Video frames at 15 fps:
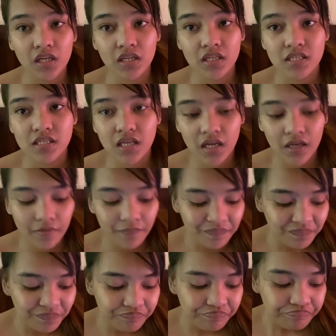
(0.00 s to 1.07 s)
guys ha.
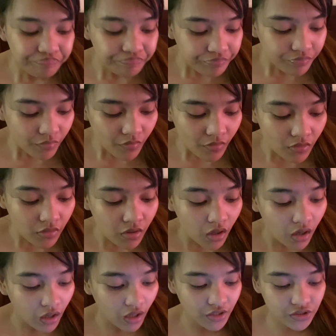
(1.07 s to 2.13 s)

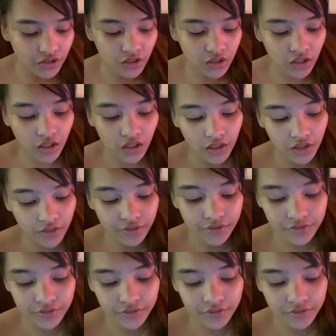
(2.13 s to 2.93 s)
At saka,